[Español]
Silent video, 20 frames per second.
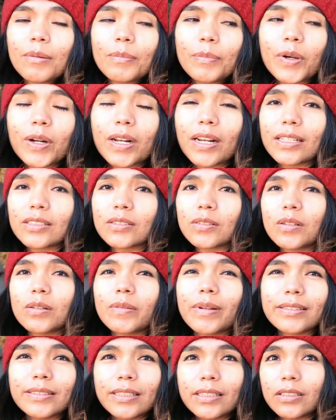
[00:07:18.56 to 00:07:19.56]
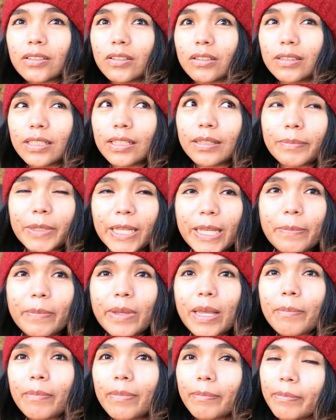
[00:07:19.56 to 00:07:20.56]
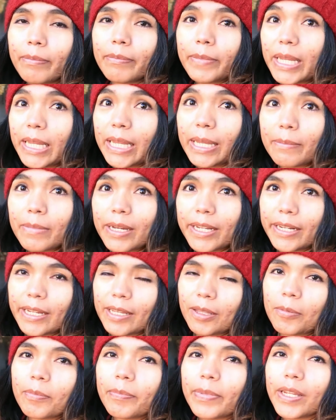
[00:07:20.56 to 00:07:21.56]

por las curvas es donde que me, he mareado.